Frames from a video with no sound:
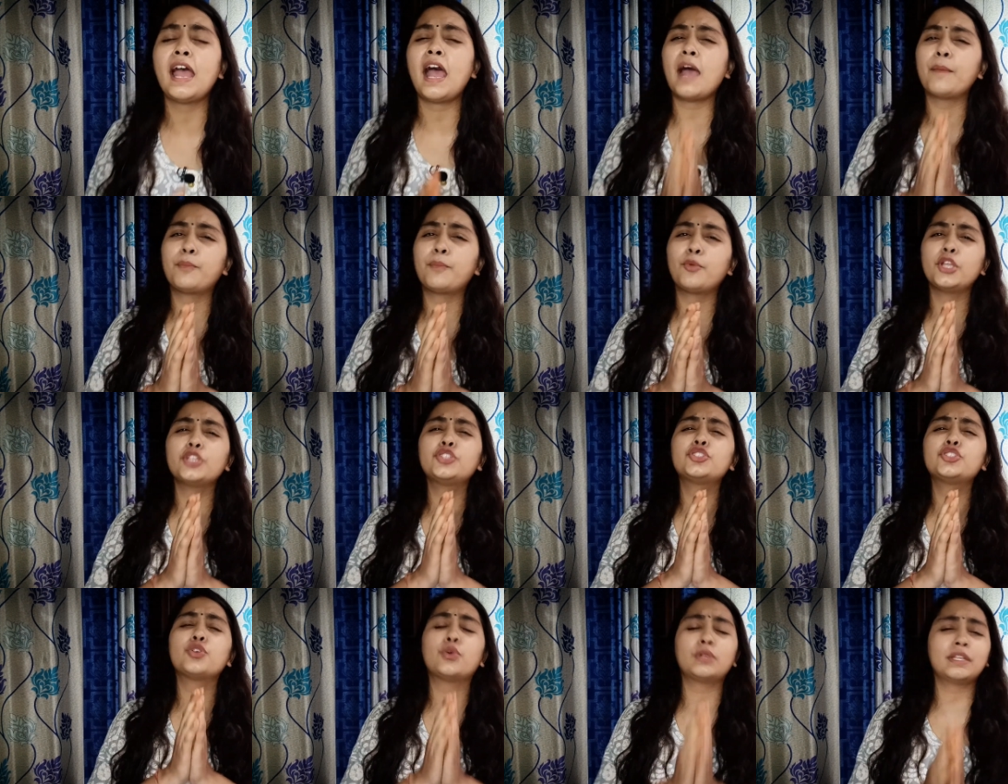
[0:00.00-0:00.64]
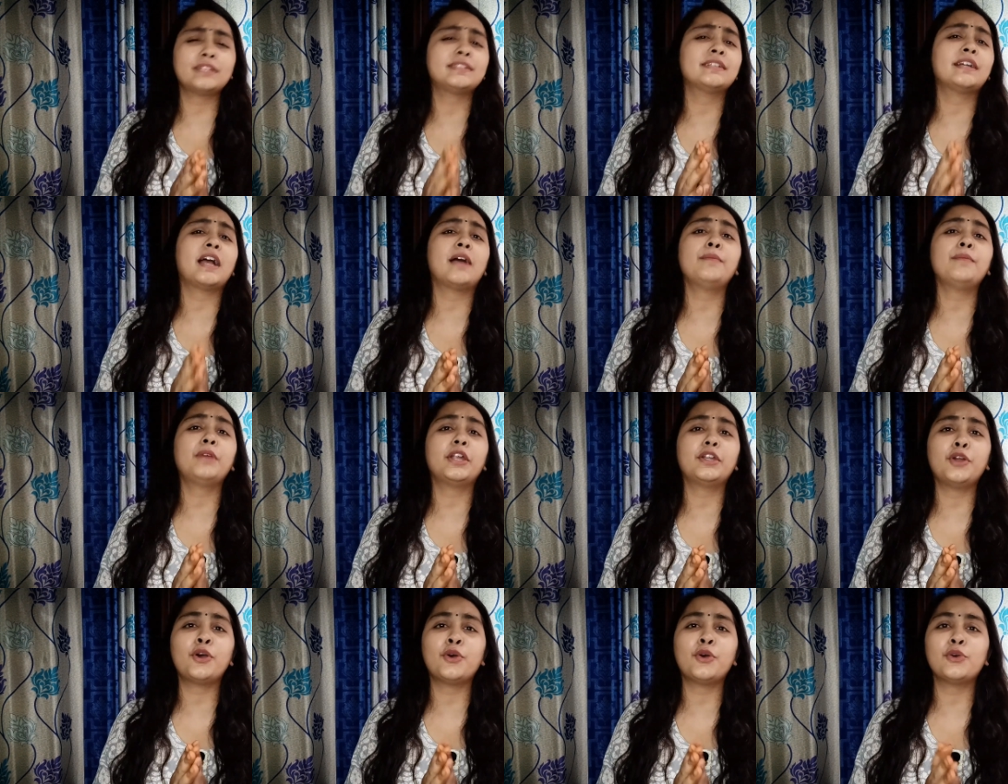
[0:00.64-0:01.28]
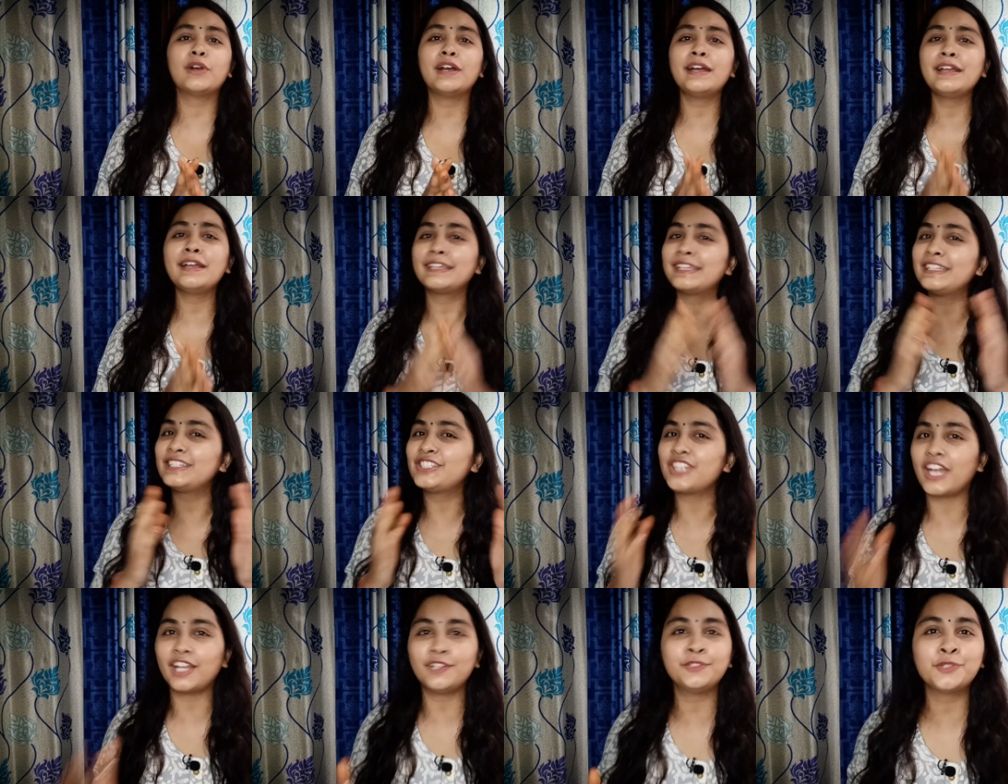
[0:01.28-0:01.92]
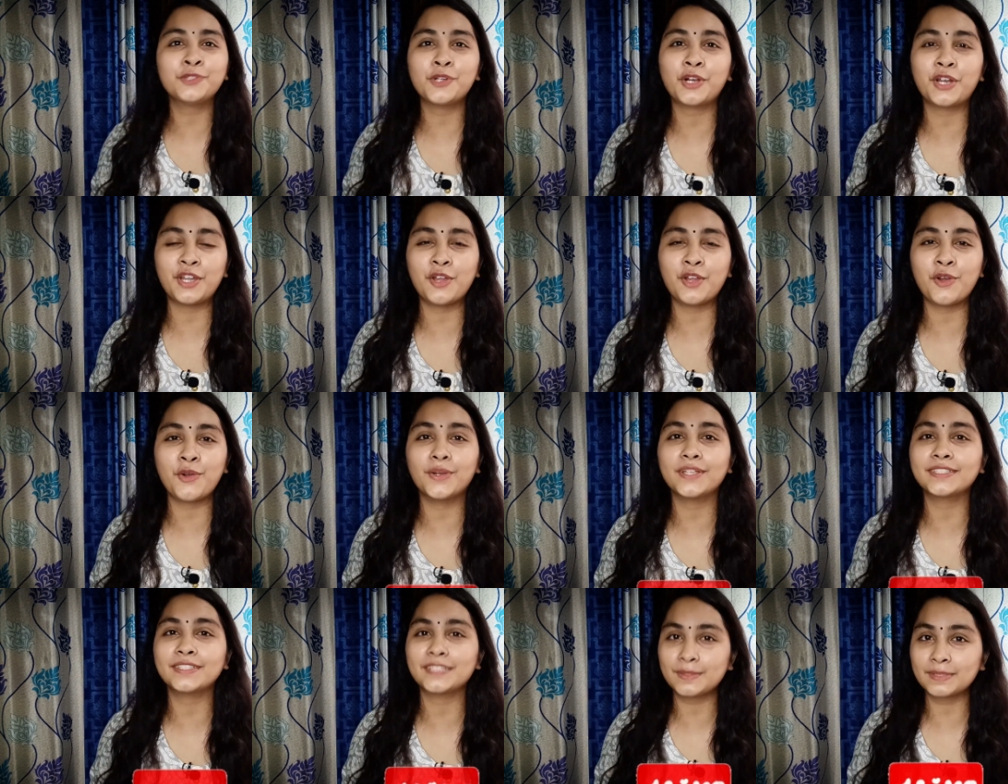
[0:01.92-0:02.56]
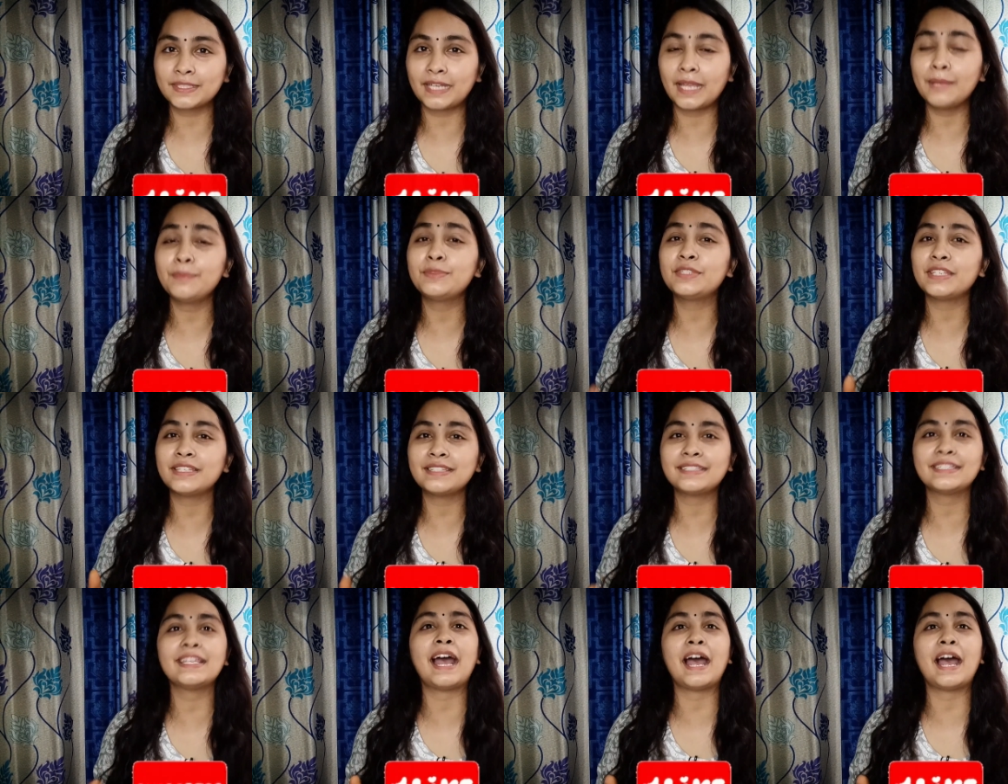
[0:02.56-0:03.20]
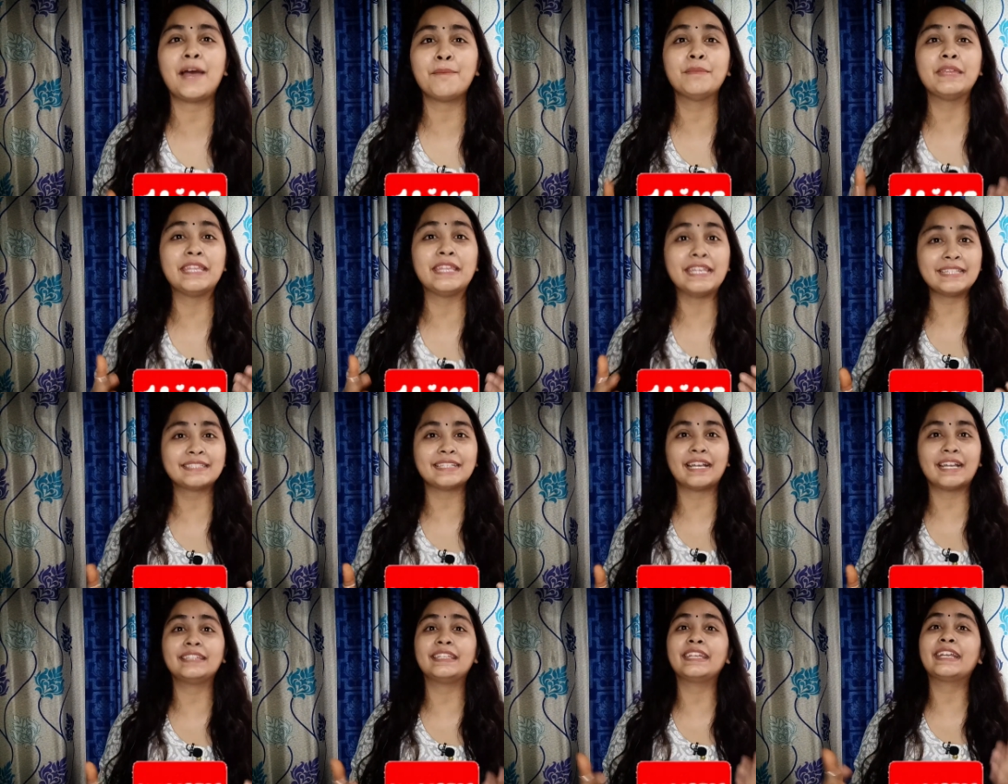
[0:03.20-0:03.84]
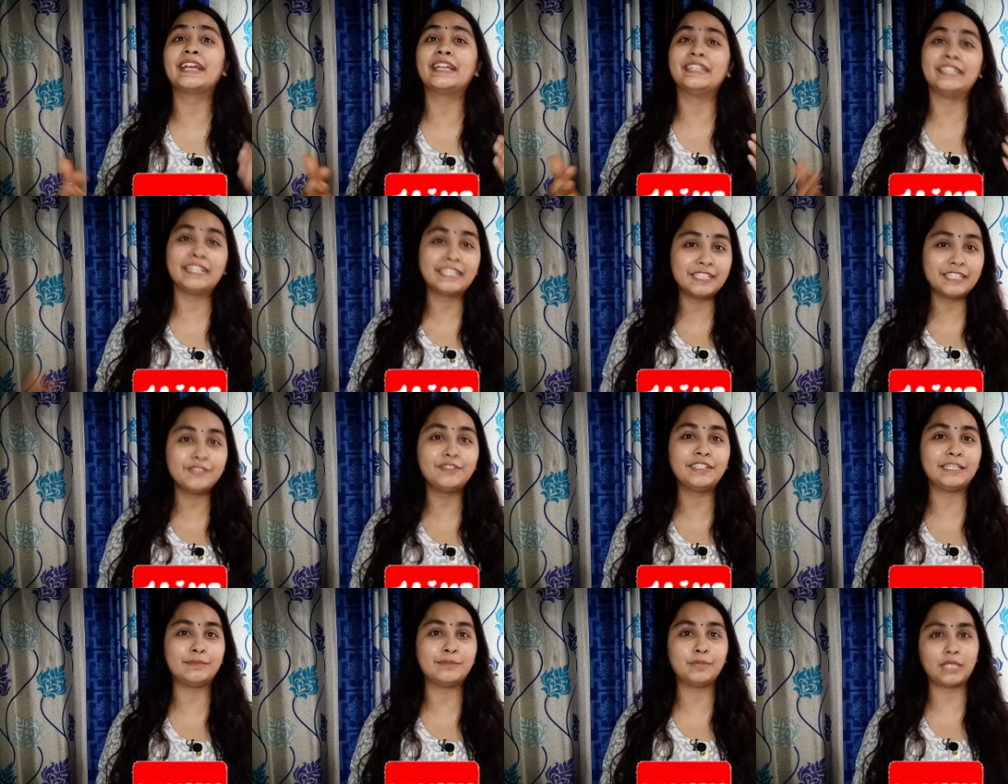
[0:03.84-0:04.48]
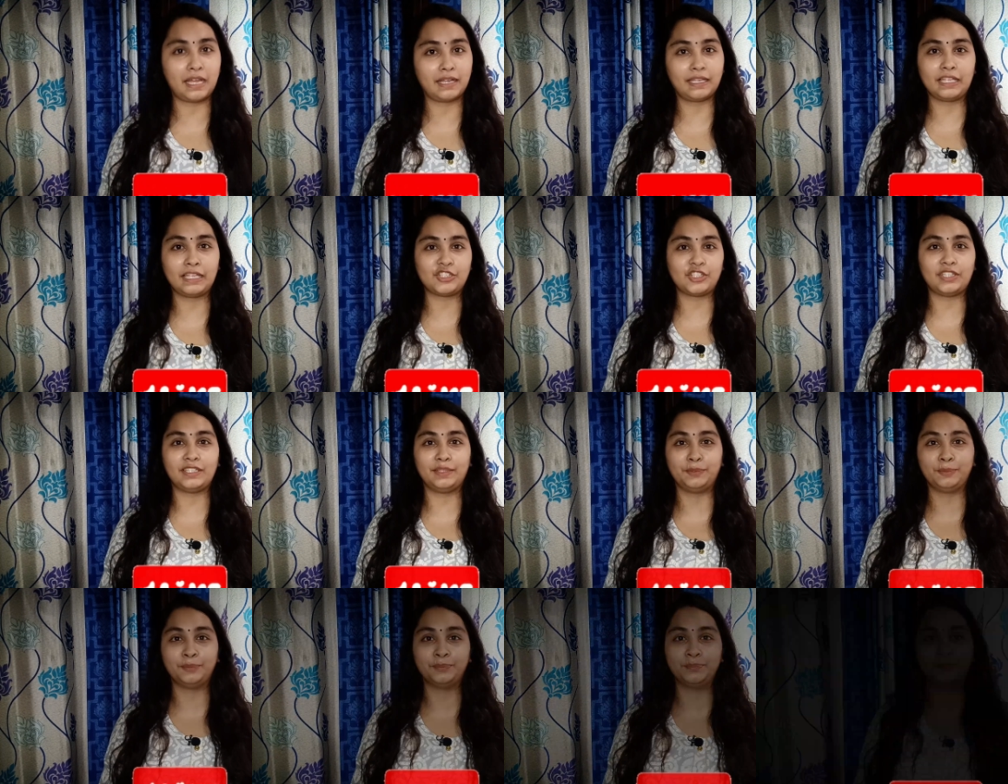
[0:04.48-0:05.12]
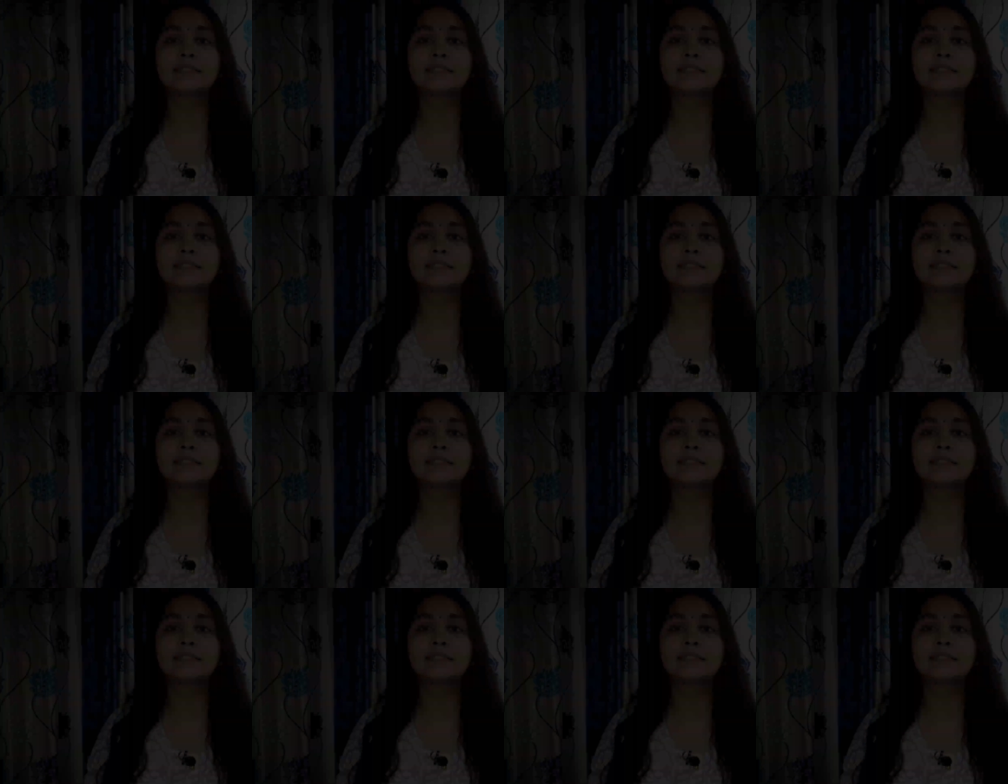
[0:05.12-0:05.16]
आपको एक छोटा सा काम करना होगा कि चैनल को करना होगा सब्सक्राइब जिससे आप मेरे साथ एक कनेक्टिविटी बिठा के चले